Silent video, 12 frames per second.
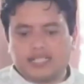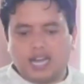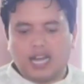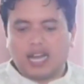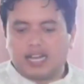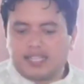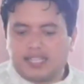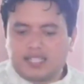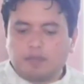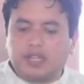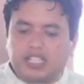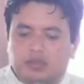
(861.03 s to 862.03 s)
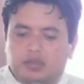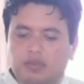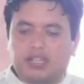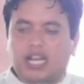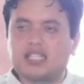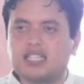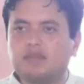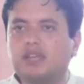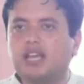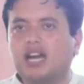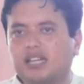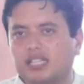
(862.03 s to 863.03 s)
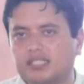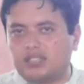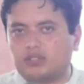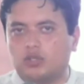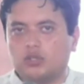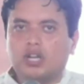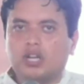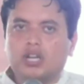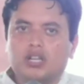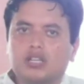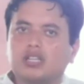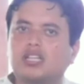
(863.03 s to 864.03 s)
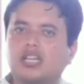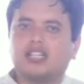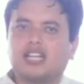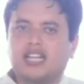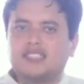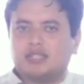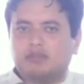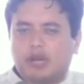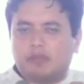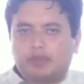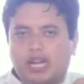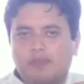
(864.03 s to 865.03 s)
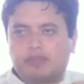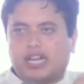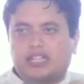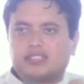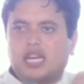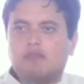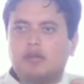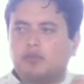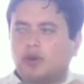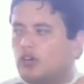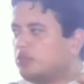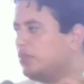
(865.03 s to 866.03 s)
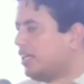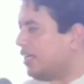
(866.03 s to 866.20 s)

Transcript: यहां आने से पहले जब मैं रास्ते में आ रहा था तो कल रास्ते मेरा प्रा, प्रार्थना में बहुत मैं